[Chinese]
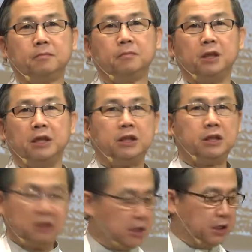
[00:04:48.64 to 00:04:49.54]
以
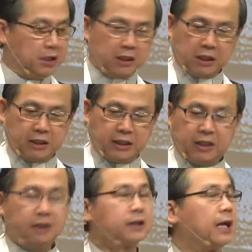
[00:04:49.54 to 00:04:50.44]
以
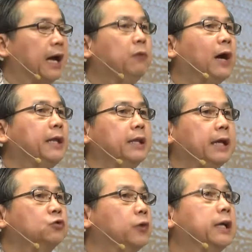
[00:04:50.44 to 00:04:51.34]
台湾来
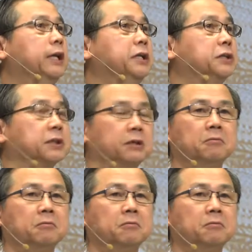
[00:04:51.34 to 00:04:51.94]
做一个例子。